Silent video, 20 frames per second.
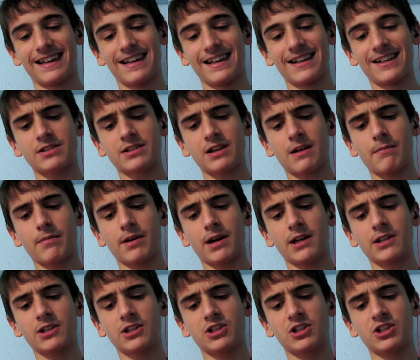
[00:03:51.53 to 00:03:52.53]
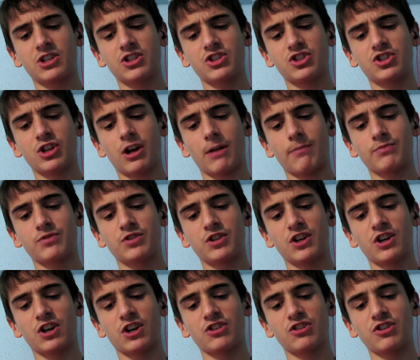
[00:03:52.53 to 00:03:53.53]
Geçen bahar giriş yaptığı
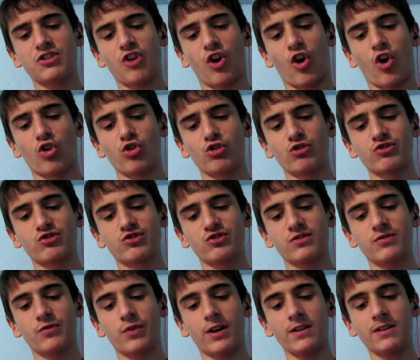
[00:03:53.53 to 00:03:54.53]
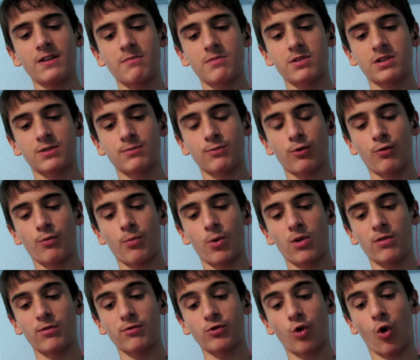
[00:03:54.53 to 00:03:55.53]
yerinin onusunu falan demiştim. O
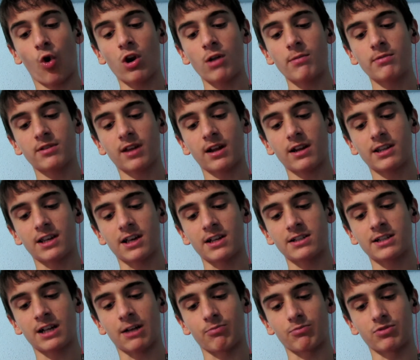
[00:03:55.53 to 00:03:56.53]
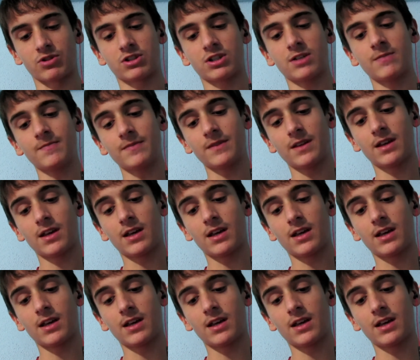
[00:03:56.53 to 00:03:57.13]
böyle, öyle bir tane keste atmıştım.